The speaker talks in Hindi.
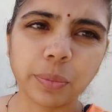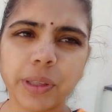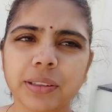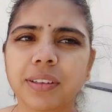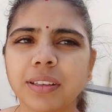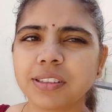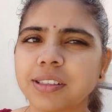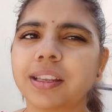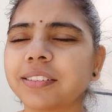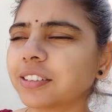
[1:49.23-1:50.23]
तबीयत
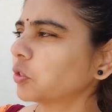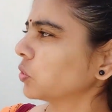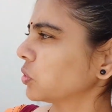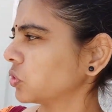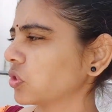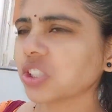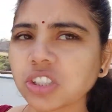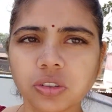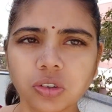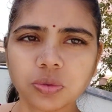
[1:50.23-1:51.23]
अच्छी नहीं थी तो
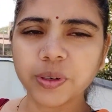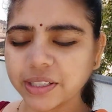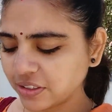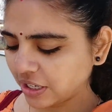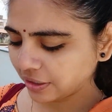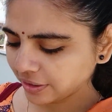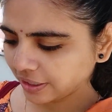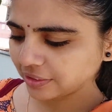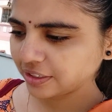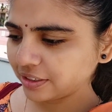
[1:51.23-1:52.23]
चलो हॉस्पिटल जाकर
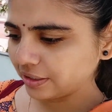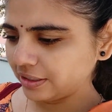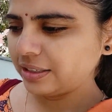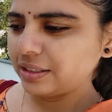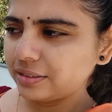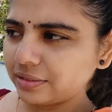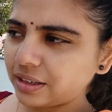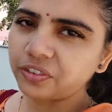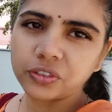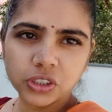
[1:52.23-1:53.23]
आते हैं
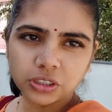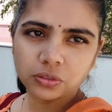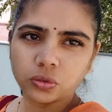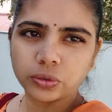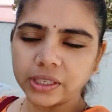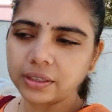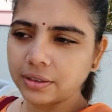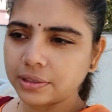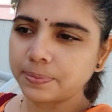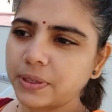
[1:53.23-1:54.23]
काफ़ी दिन हो गए
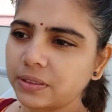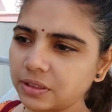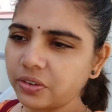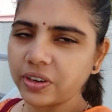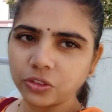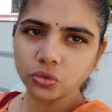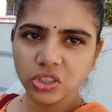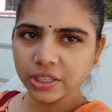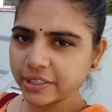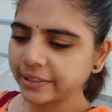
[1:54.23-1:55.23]
घर पर दवा तो
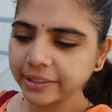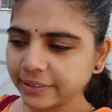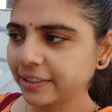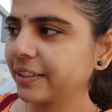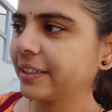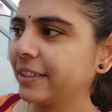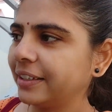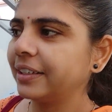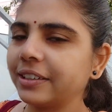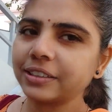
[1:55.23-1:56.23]
चल ही रही थी
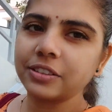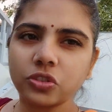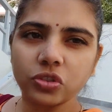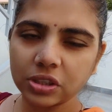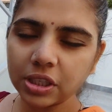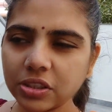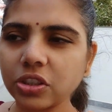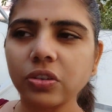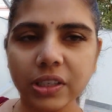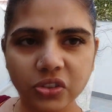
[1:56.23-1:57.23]
लेकिन सोचते हैं
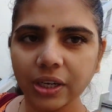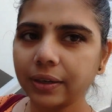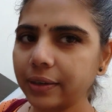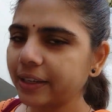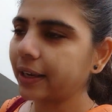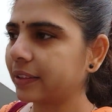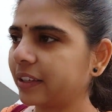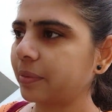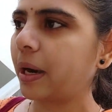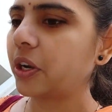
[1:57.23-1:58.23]
चलो आज जब पर ही आते
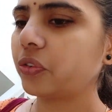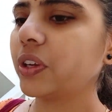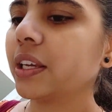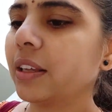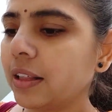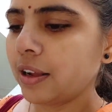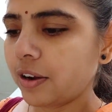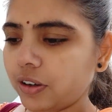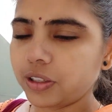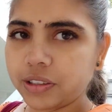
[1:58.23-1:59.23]
हैं मांडवी
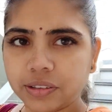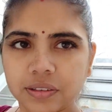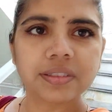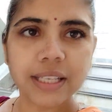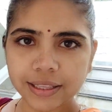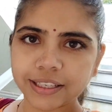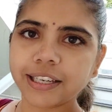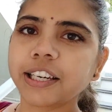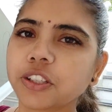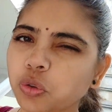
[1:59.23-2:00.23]
और शादी
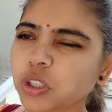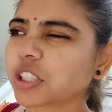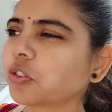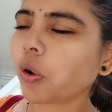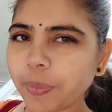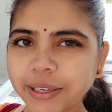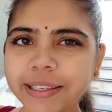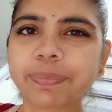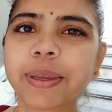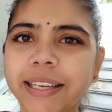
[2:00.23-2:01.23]
के लिए थोड़ी सी
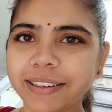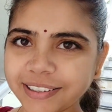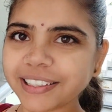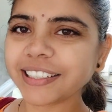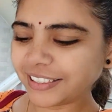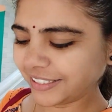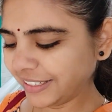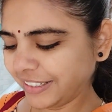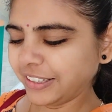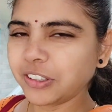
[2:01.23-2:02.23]
शॉपिंग भी करनी थी
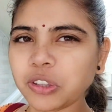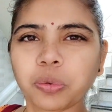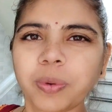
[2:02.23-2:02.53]
तो